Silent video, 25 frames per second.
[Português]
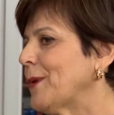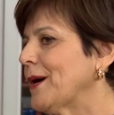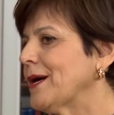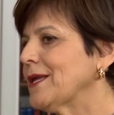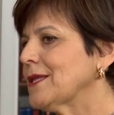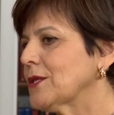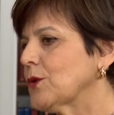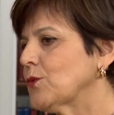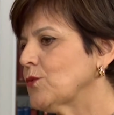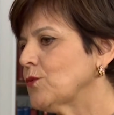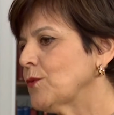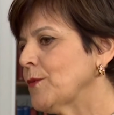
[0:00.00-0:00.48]

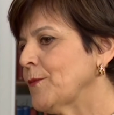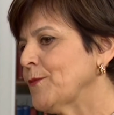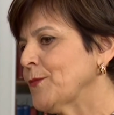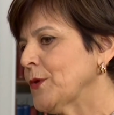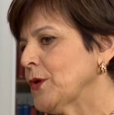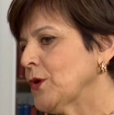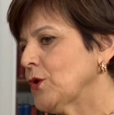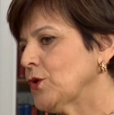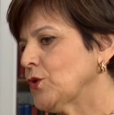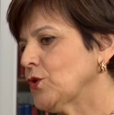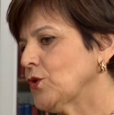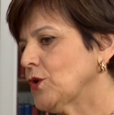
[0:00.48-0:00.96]
Então,
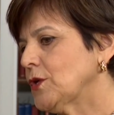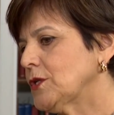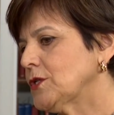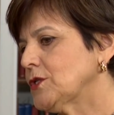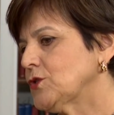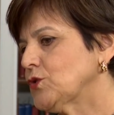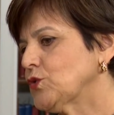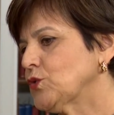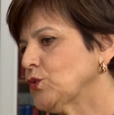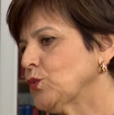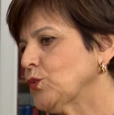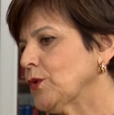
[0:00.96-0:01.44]
nós
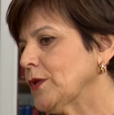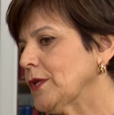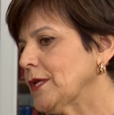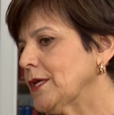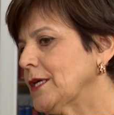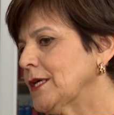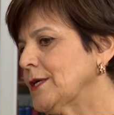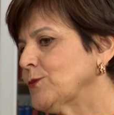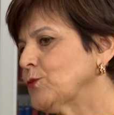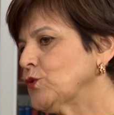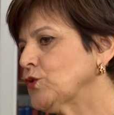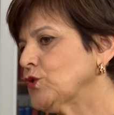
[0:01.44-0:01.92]

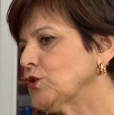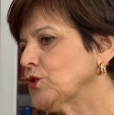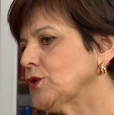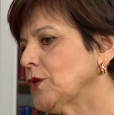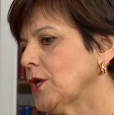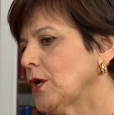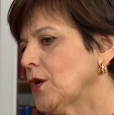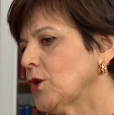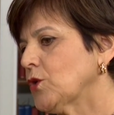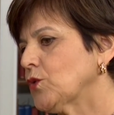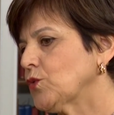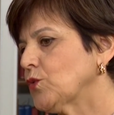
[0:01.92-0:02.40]
juntamos
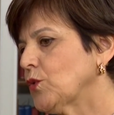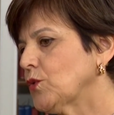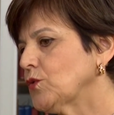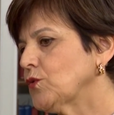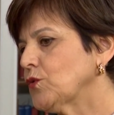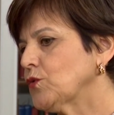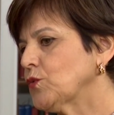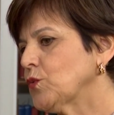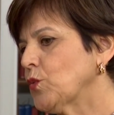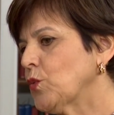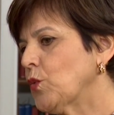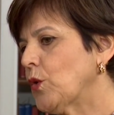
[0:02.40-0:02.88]
todo
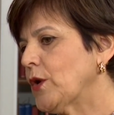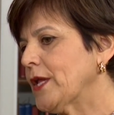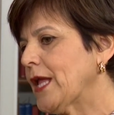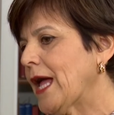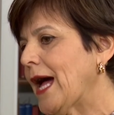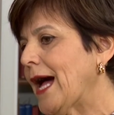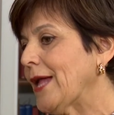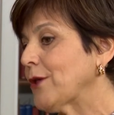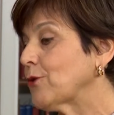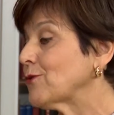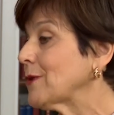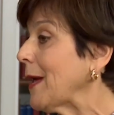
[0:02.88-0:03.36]
num
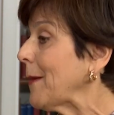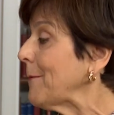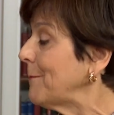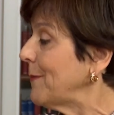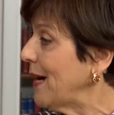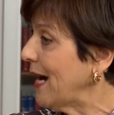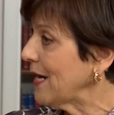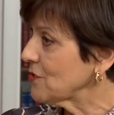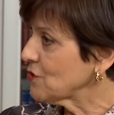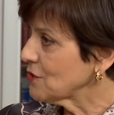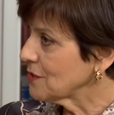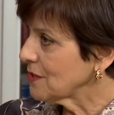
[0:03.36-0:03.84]
horário na
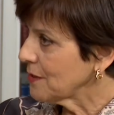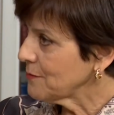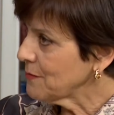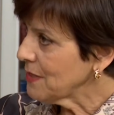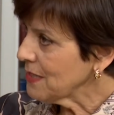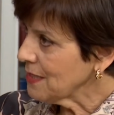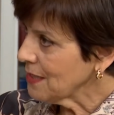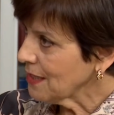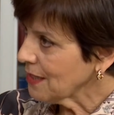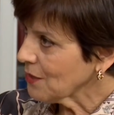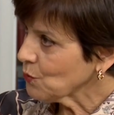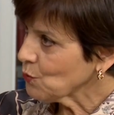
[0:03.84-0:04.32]
parte da
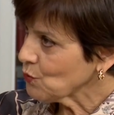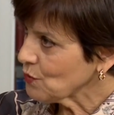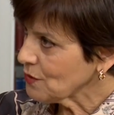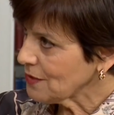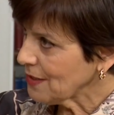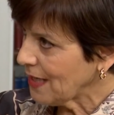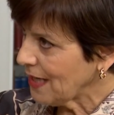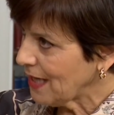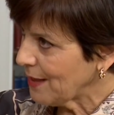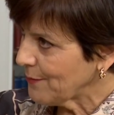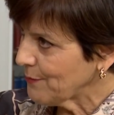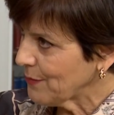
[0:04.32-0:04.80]
manhã, no
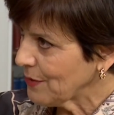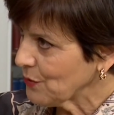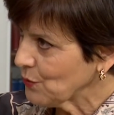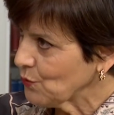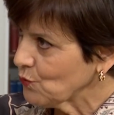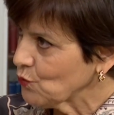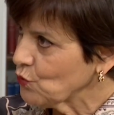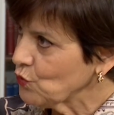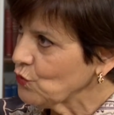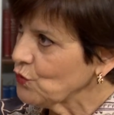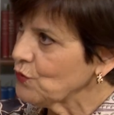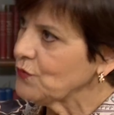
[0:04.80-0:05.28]
sábado,
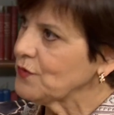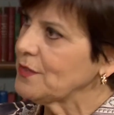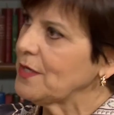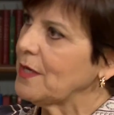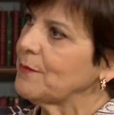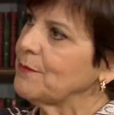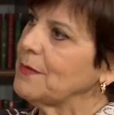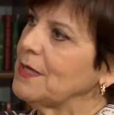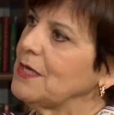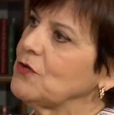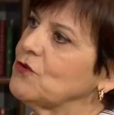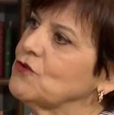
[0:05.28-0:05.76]

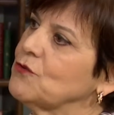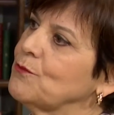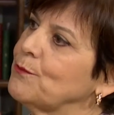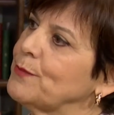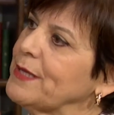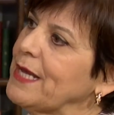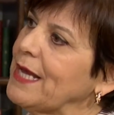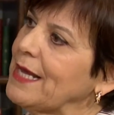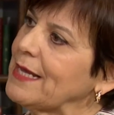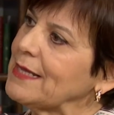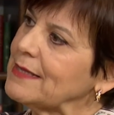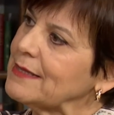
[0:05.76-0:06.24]
justamente
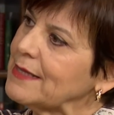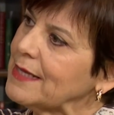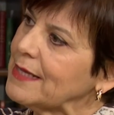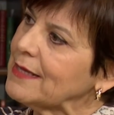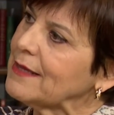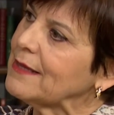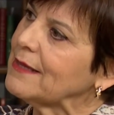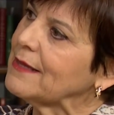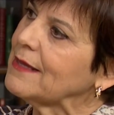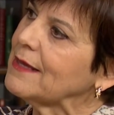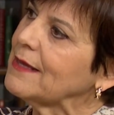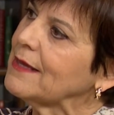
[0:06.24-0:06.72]
para
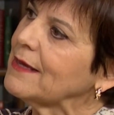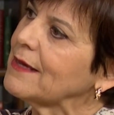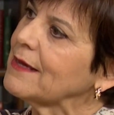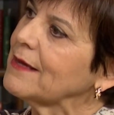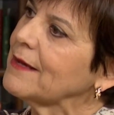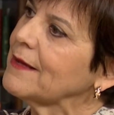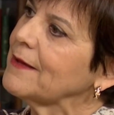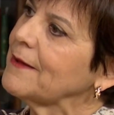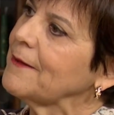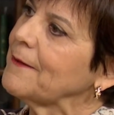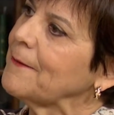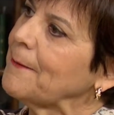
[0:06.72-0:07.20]
atender
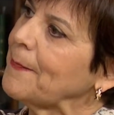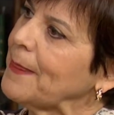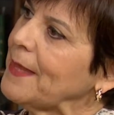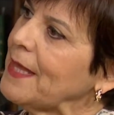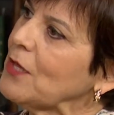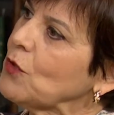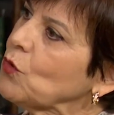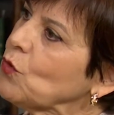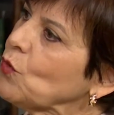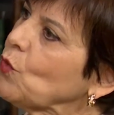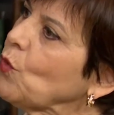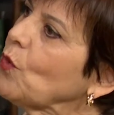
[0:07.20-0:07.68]
né,
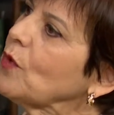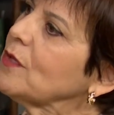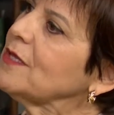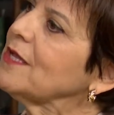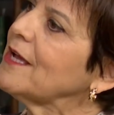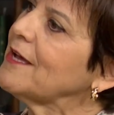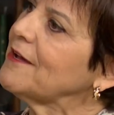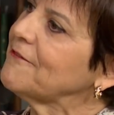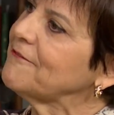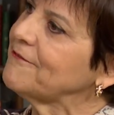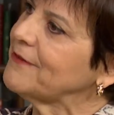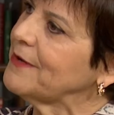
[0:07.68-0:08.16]
toda
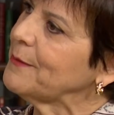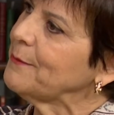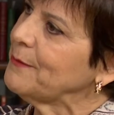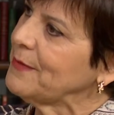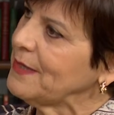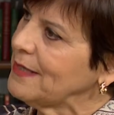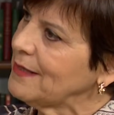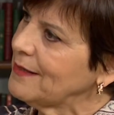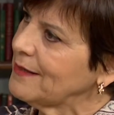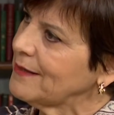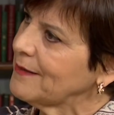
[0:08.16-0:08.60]
a família.